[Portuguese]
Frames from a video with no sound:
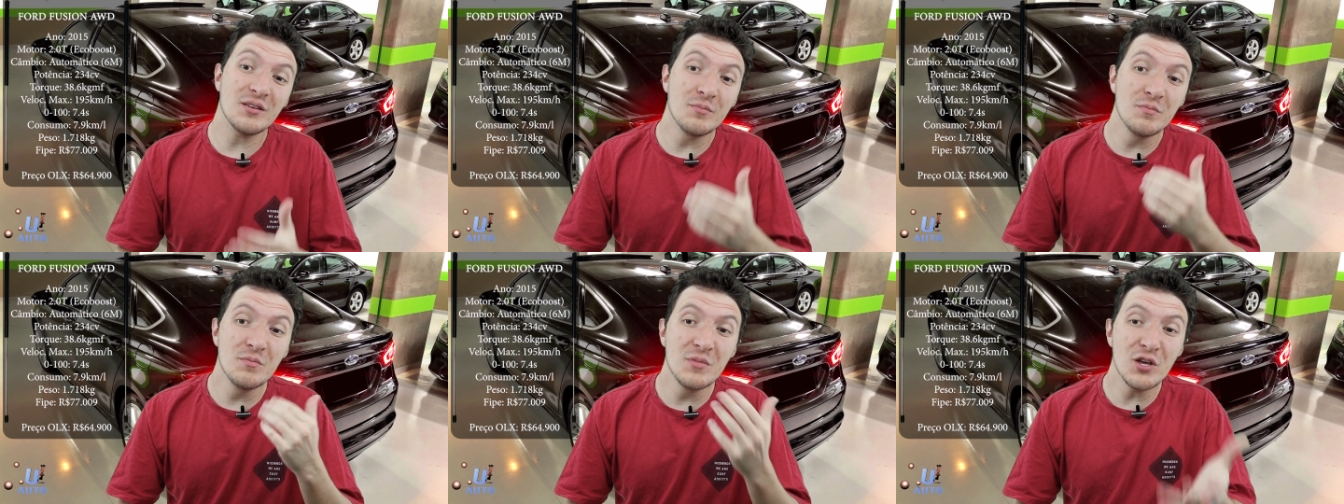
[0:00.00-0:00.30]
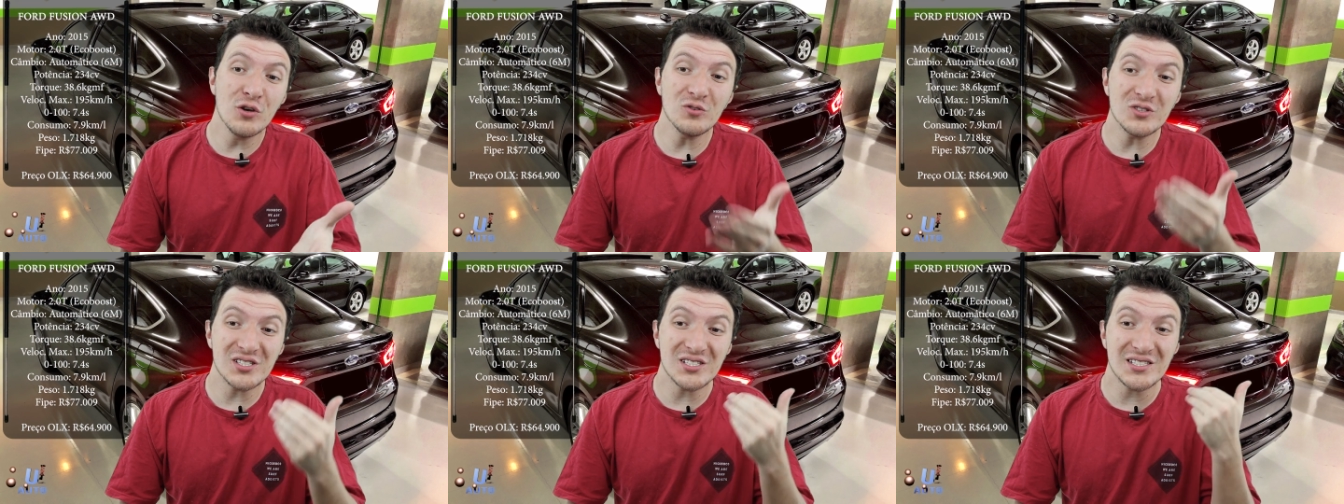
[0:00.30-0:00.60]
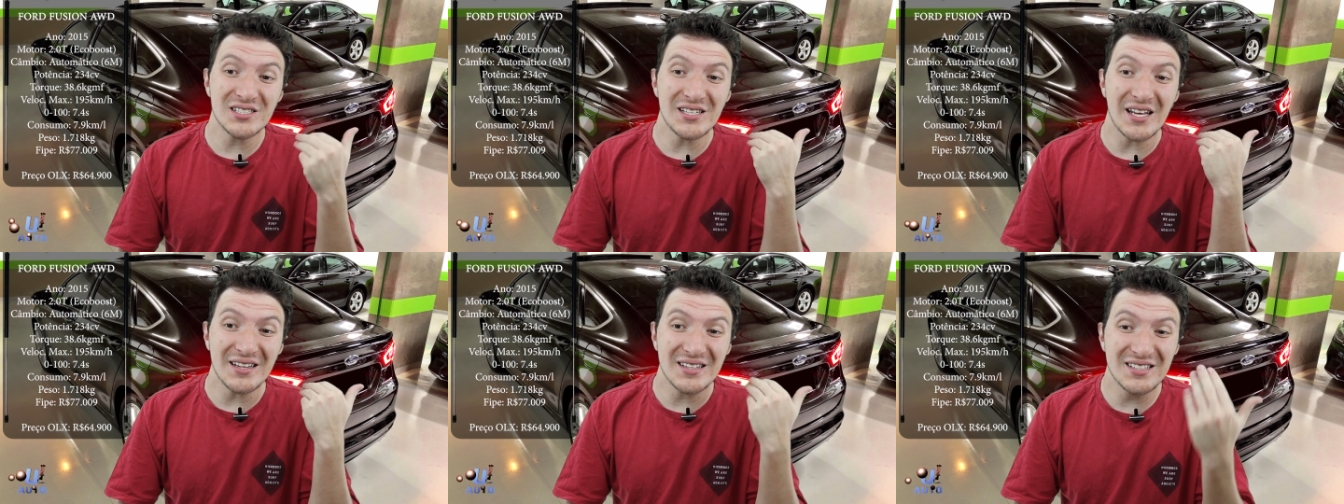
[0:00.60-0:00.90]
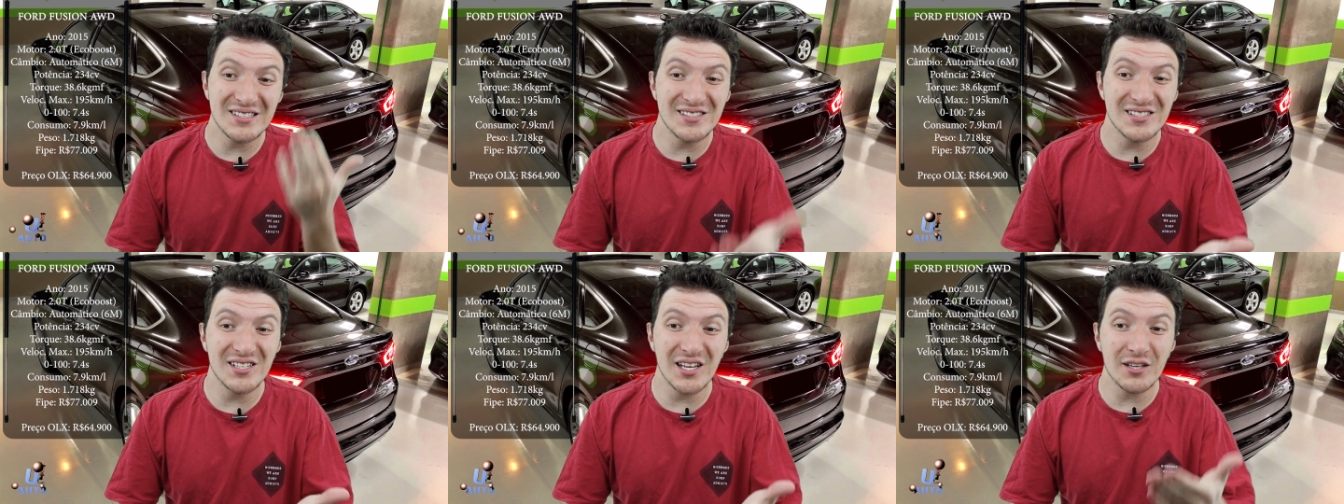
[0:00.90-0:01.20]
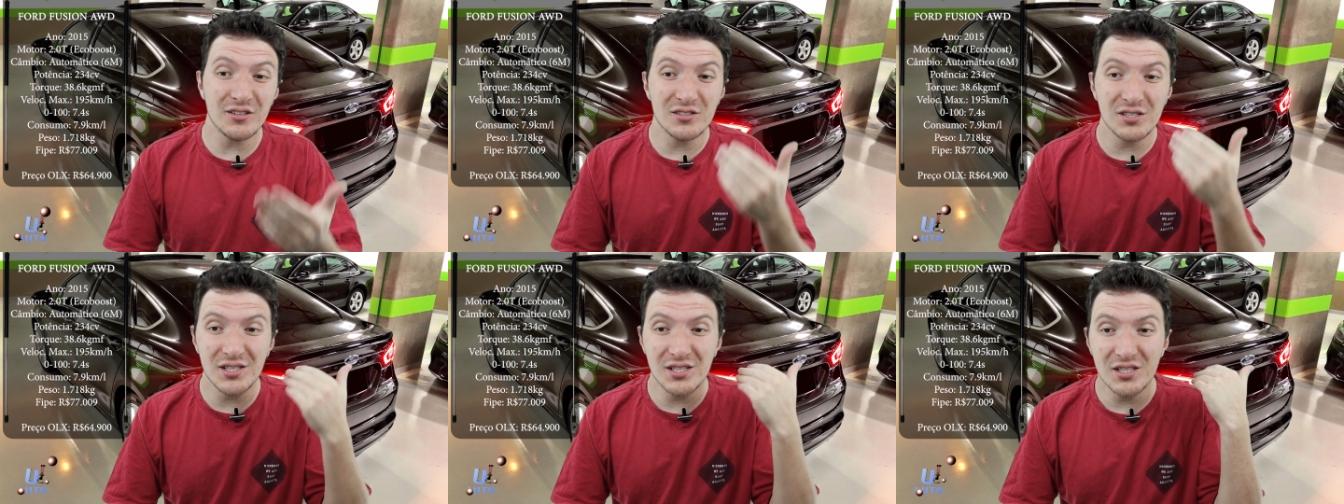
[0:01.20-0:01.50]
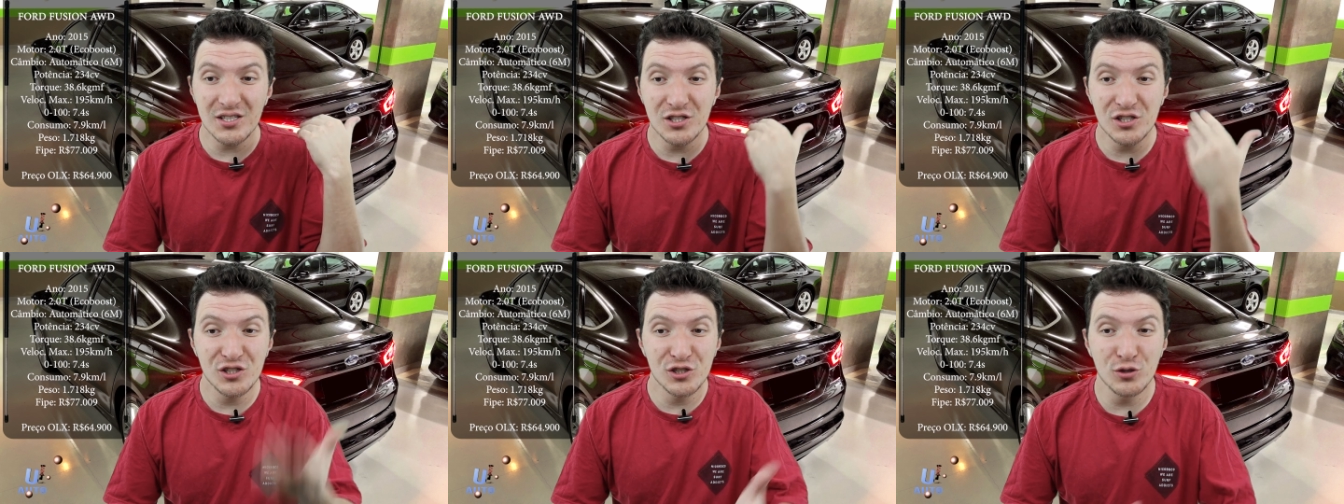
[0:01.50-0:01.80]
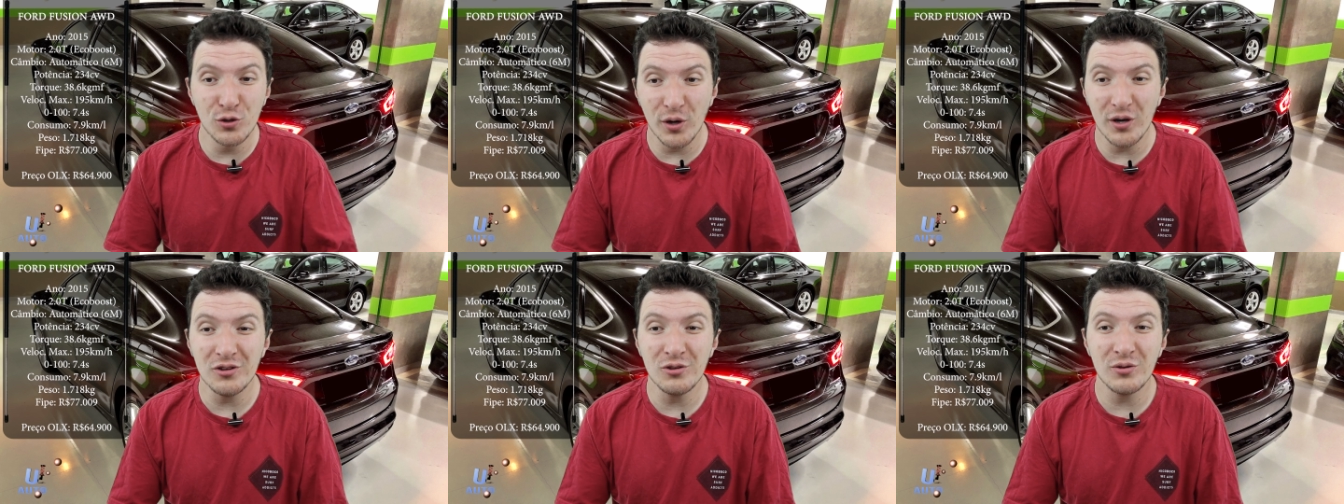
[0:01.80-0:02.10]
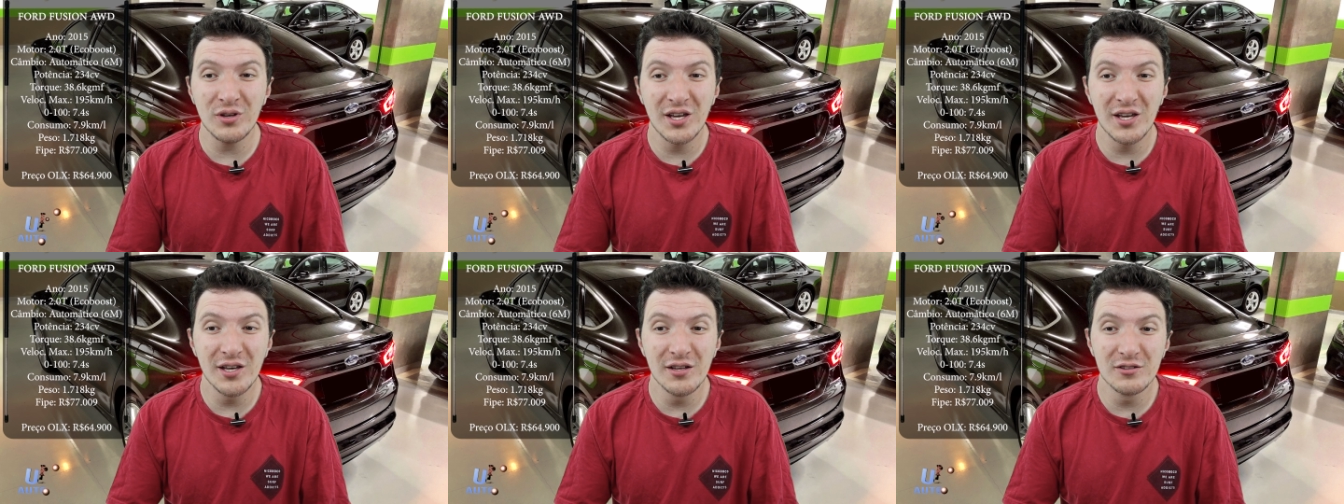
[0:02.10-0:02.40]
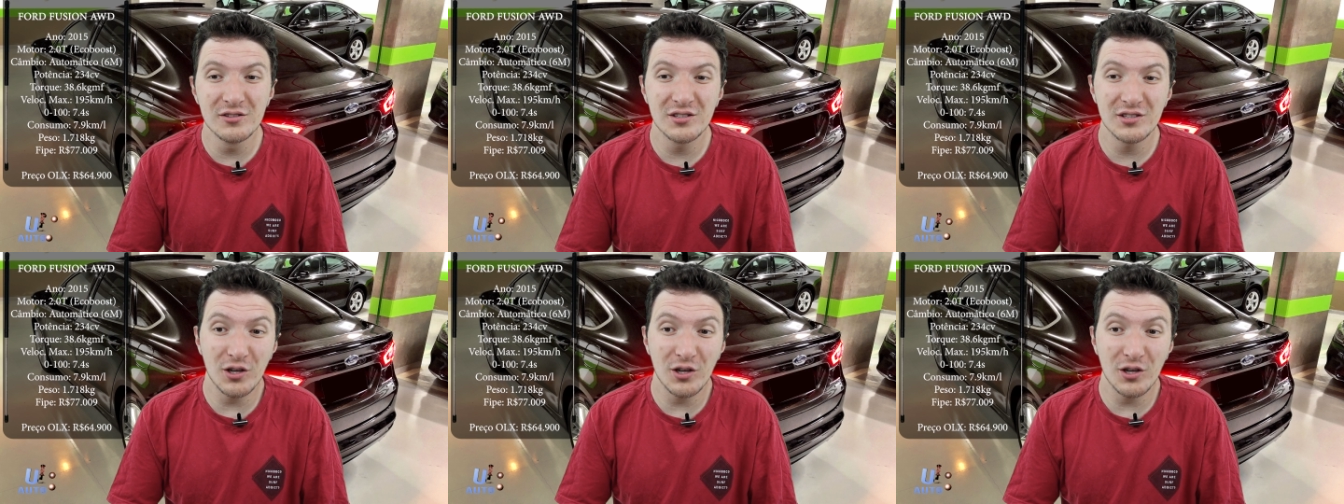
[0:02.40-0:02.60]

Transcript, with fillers: 1.718 kg.